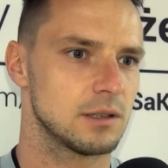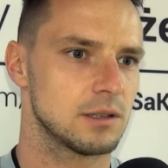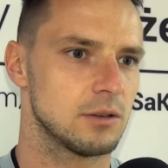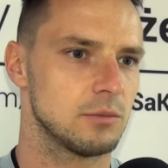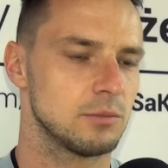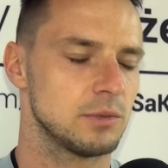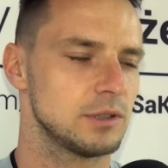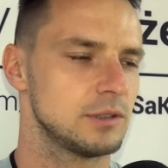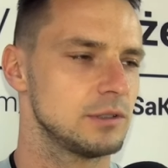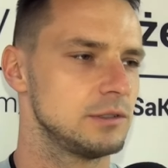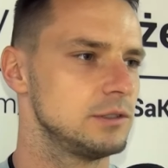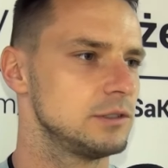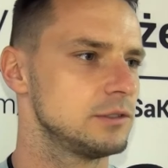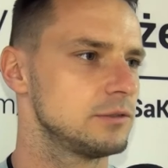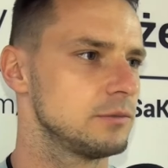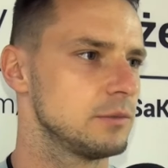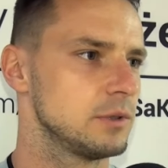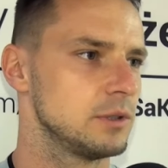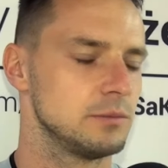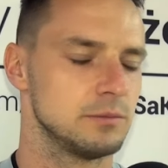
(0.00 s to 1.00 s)
kompletnie nic
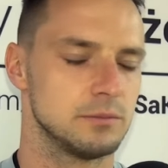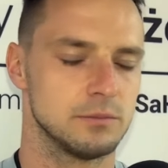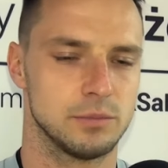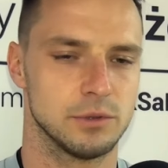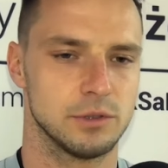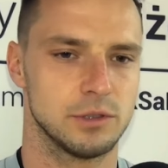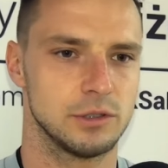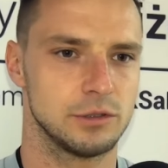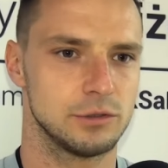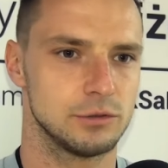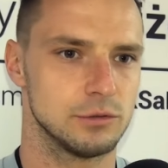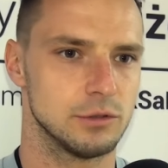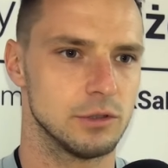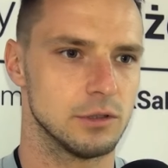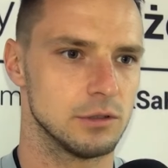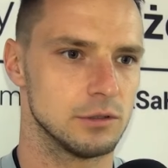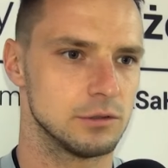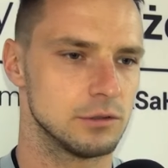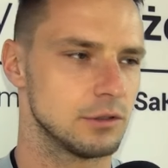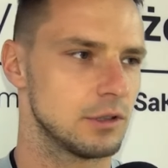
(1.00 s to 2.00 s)
w moim podejściu
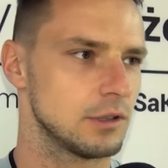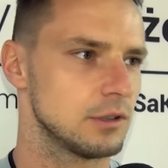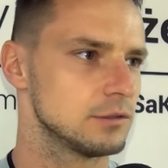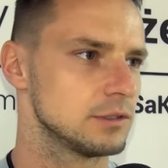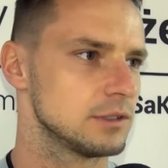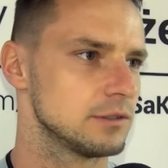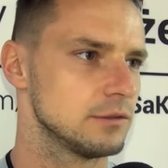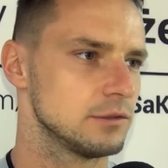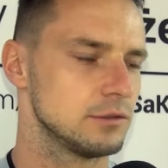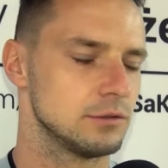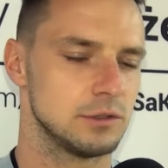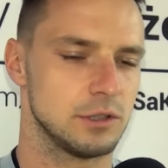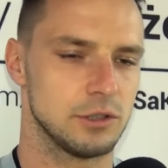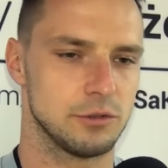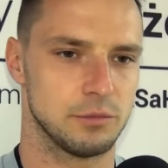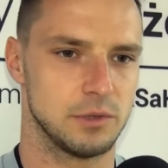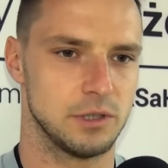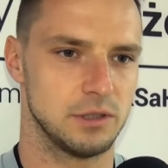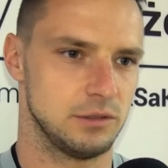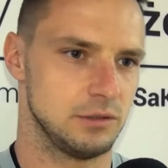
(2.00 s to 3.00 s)
do, do tego zawodu nie
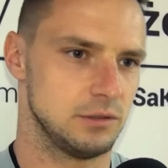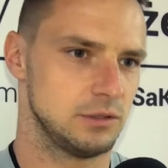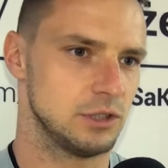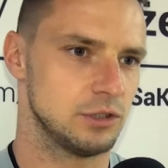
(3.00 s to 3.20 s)
zmieni.